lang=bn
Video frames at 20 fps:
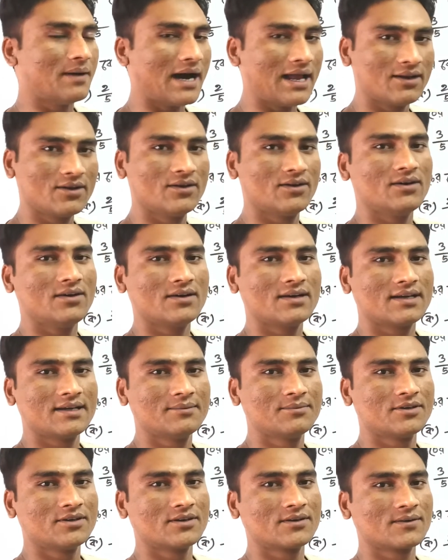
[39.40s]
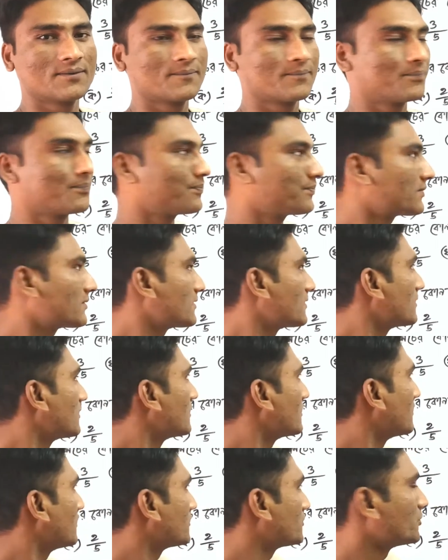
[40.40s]
ভালো এবং
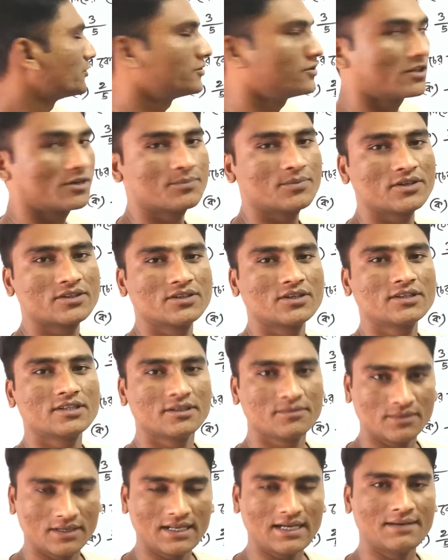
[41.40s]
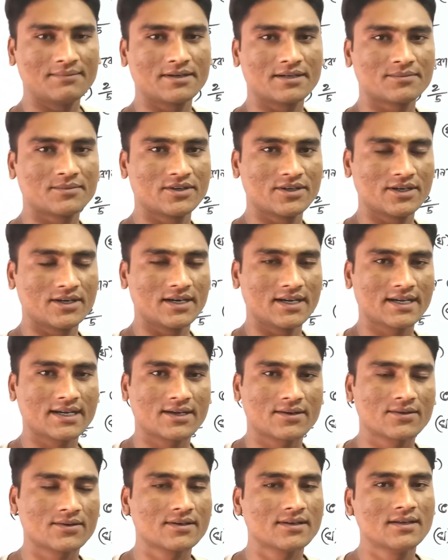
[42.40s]
সুন্দর পদ্ধতি বলে আমার মনে হয়
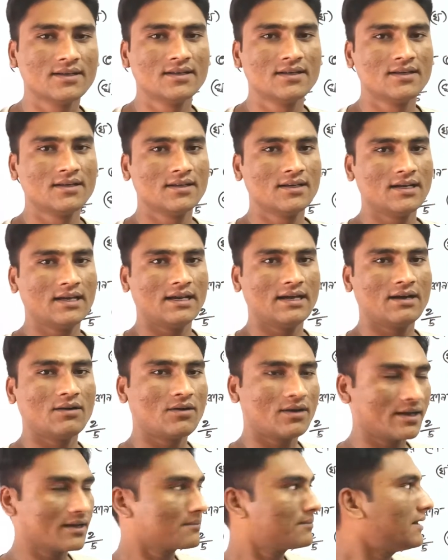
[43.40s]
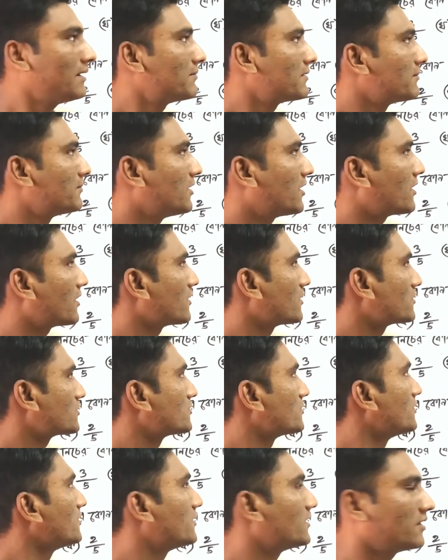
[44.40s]
কারণ অনেকভাবেই
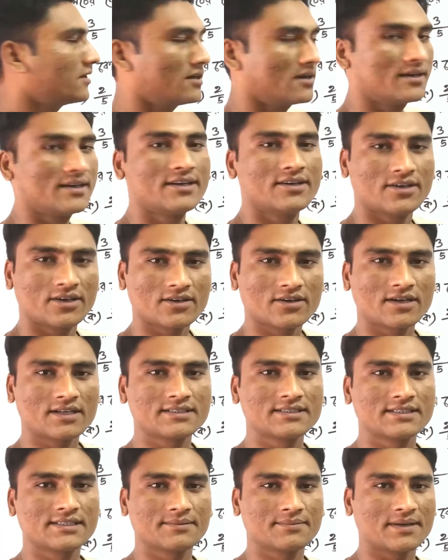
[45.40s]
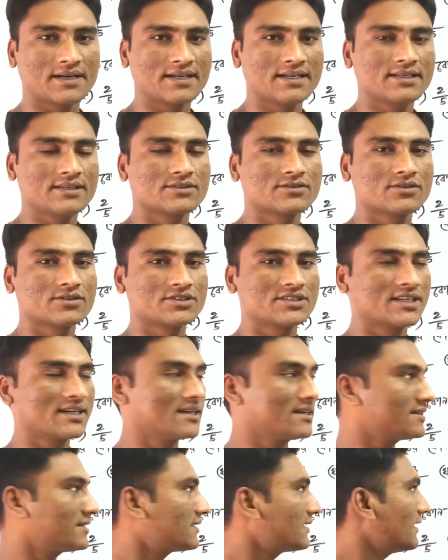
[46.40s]
অংশ নির্ণয় করা যেতে পারে তো
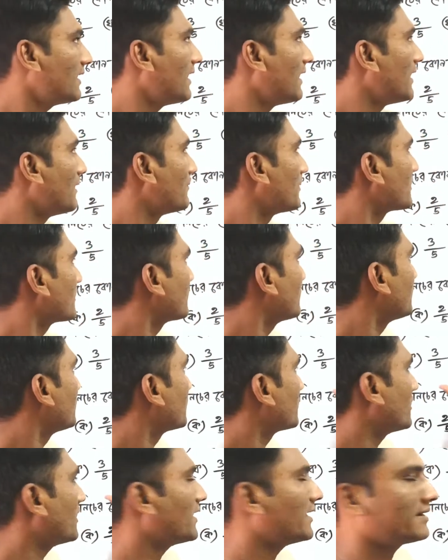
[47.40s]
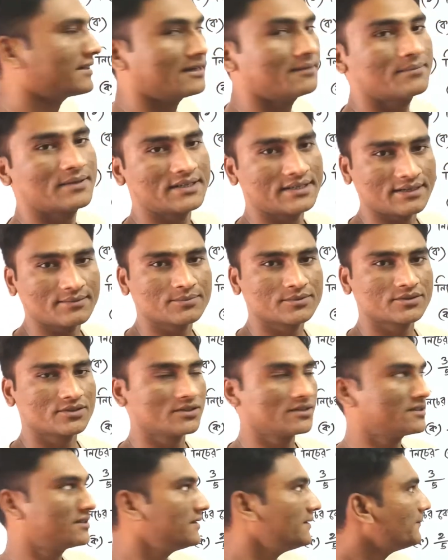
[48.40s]
সেক্ষেত্রে আমার মনে হয় এটাই বেটার
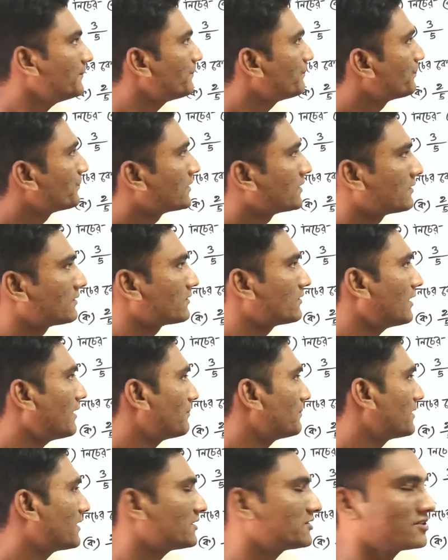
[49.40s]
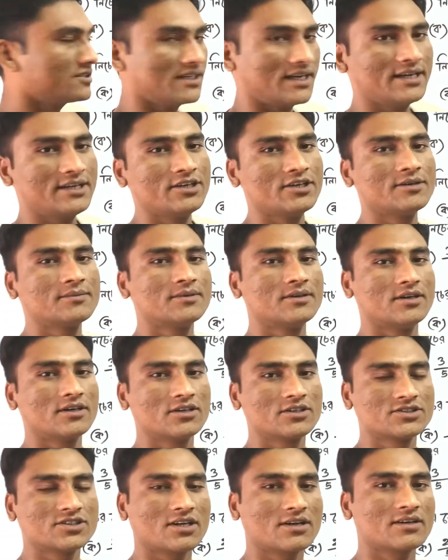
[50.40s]
পদ্ধতি তো আপনারা যদি এই নিয়ম
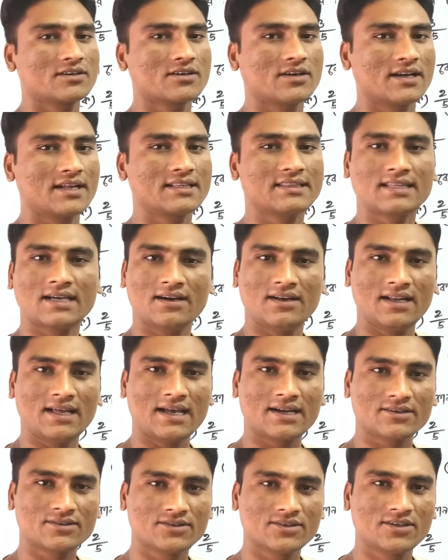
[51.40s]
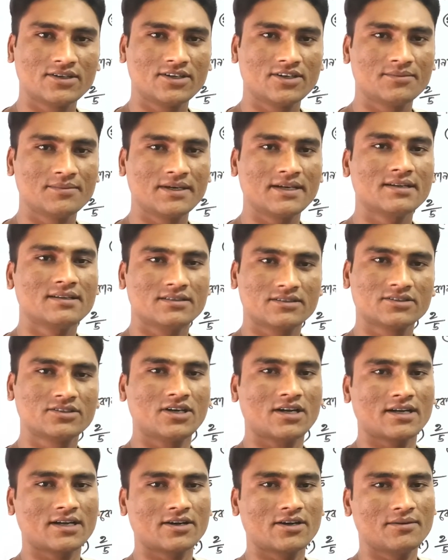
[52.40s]
অনুসরণ করেন তাহলে আর কোনো নিয়মের
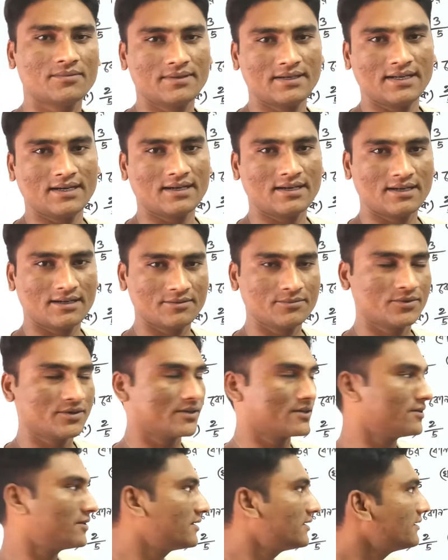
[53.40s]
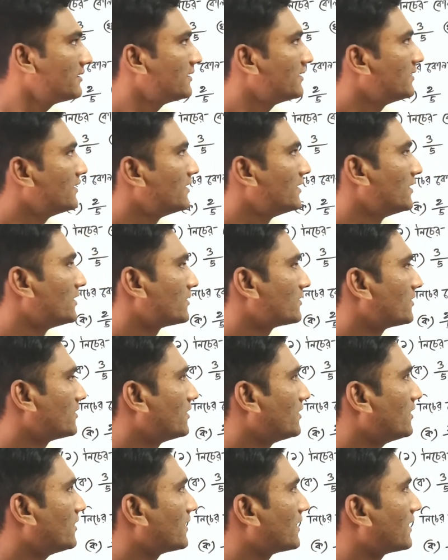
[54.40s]
দরকার হবে না আমি মনে করি তো